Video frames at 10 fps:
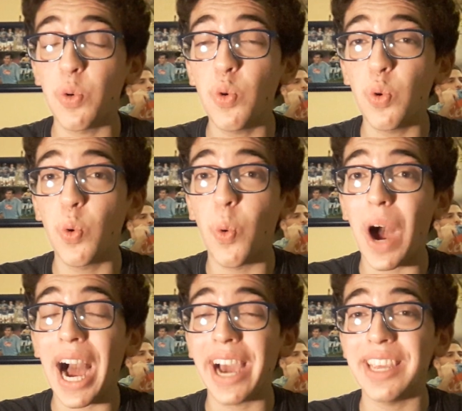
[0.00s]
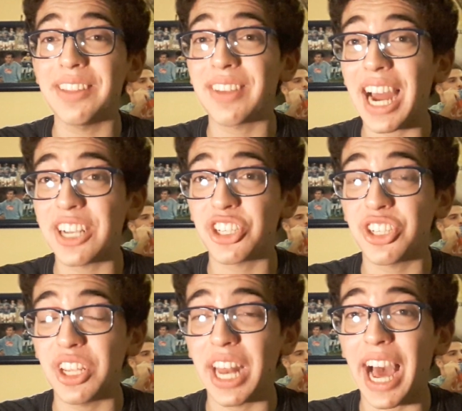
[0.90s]
Uruguay
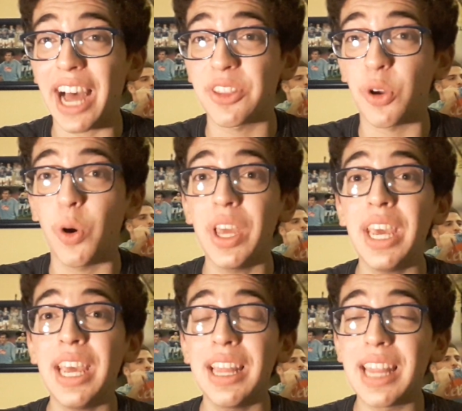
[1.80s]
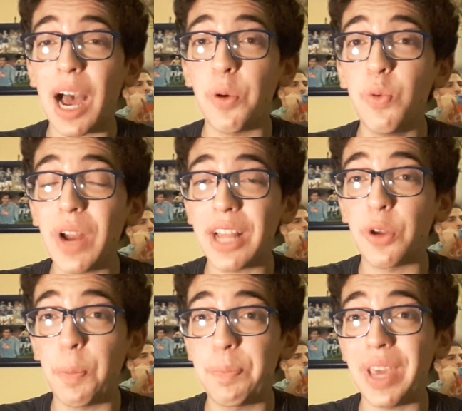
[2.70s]
trascinato da una
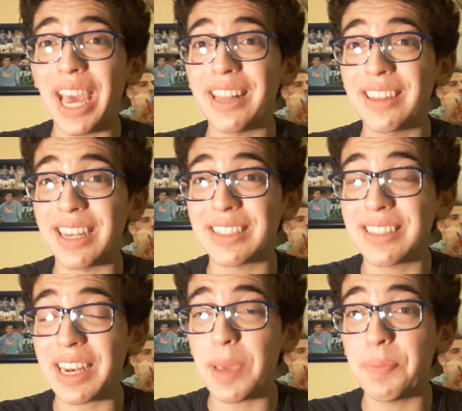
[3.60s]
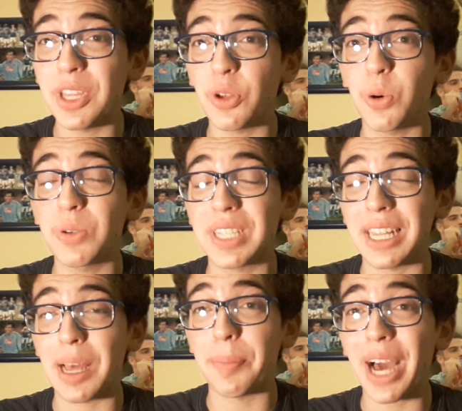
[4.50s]
doppietta strepitosa
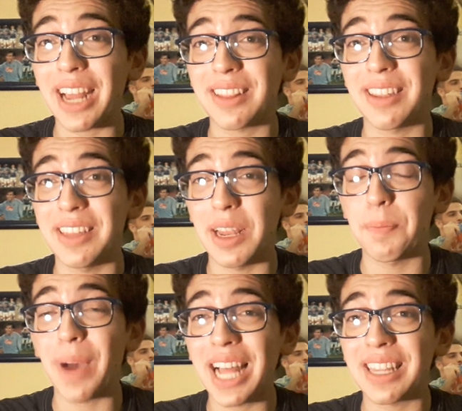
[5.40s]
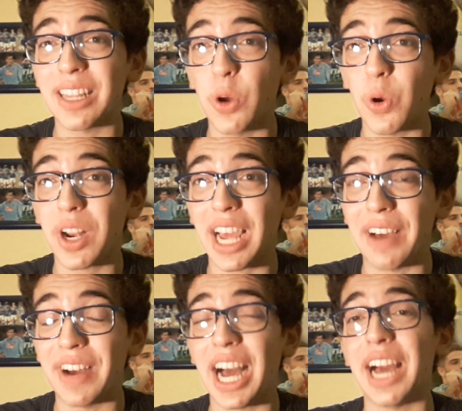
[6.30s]
da parte del Matador
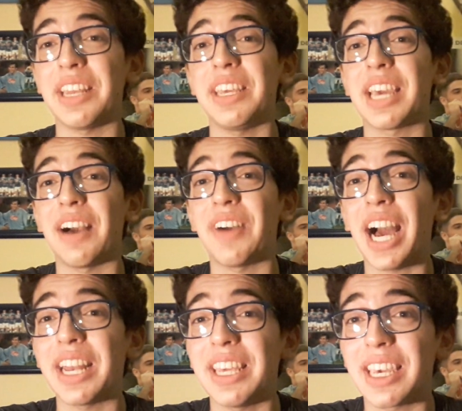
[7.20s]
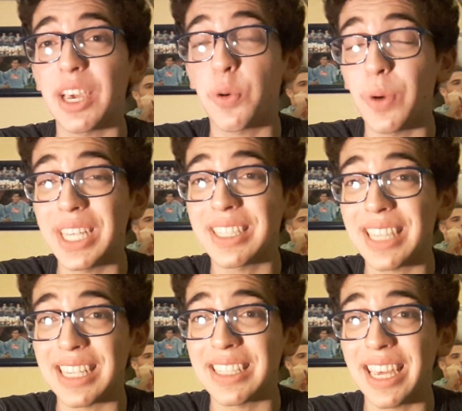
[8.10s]
Cavani. Cavani che
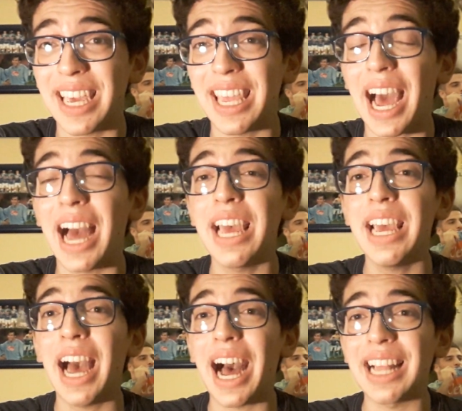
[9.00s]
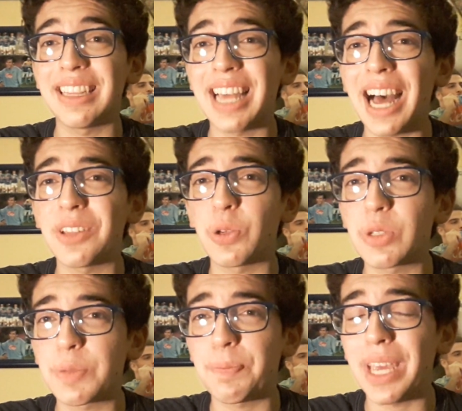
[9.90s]
questa sera ha dato
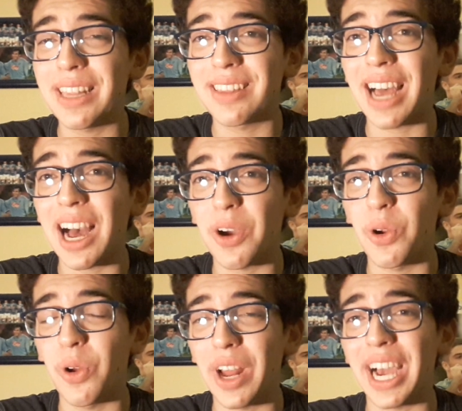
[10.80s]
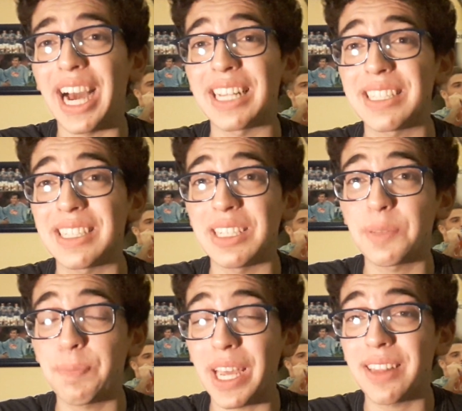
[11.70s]
spettacolo ragazzi,
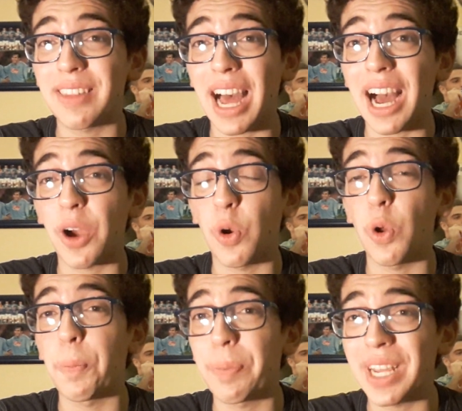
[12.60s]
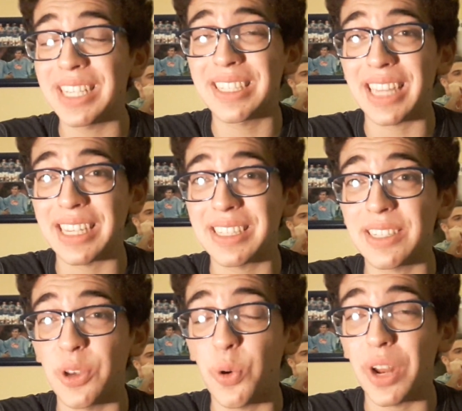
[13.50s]
spettacolo,
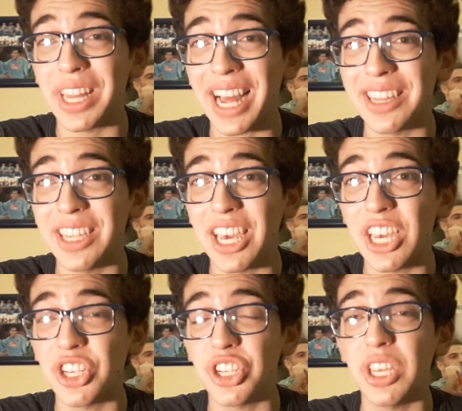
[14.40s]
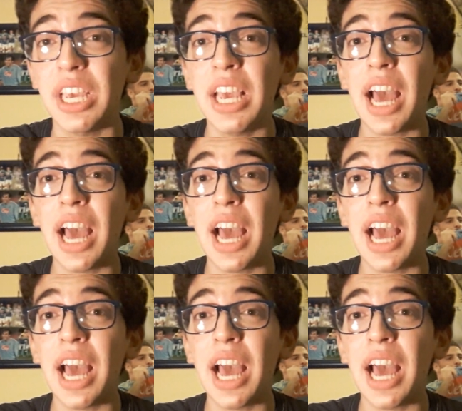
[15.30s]
prestazione da 10,